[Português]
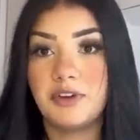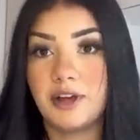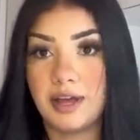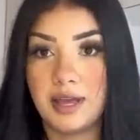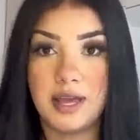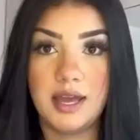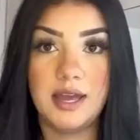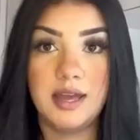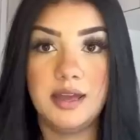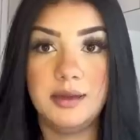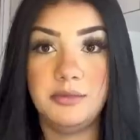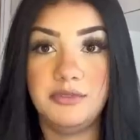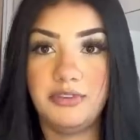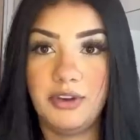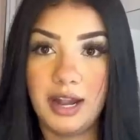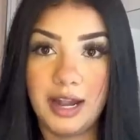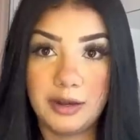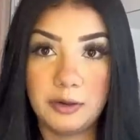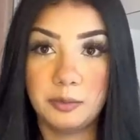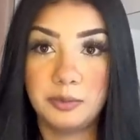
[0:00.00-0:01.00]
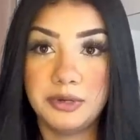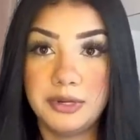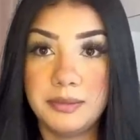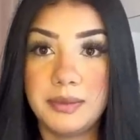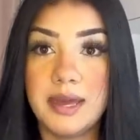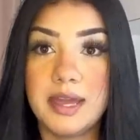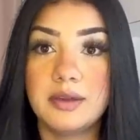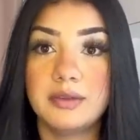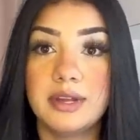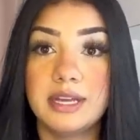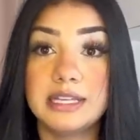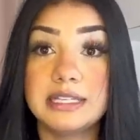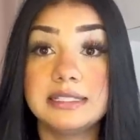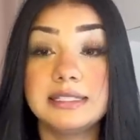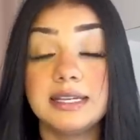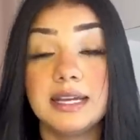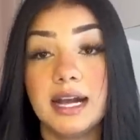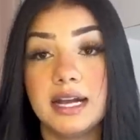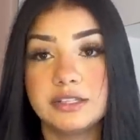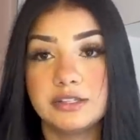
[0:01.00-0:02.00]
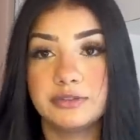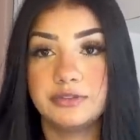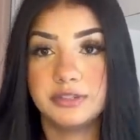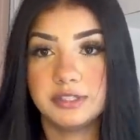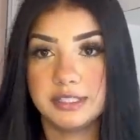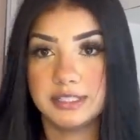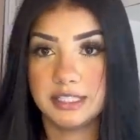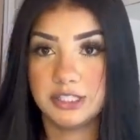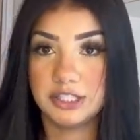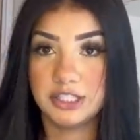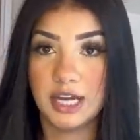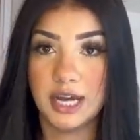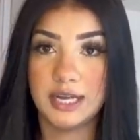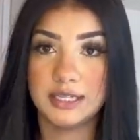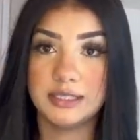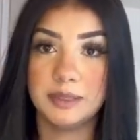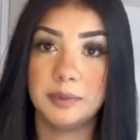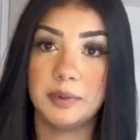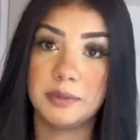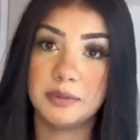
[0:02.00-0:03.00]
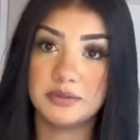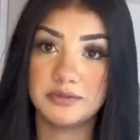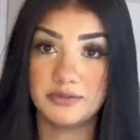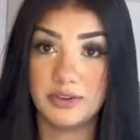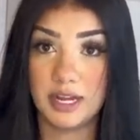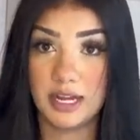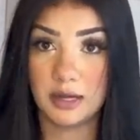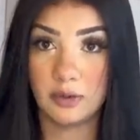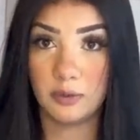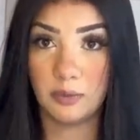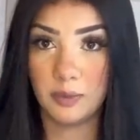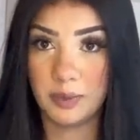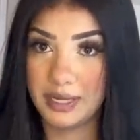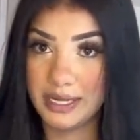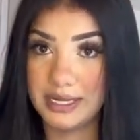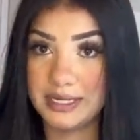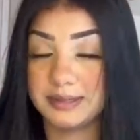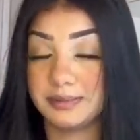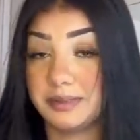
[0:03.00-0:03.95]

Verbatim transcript: é, me falaram por e-mail, né, que se caso eu fosse taxada para mim falar com eles,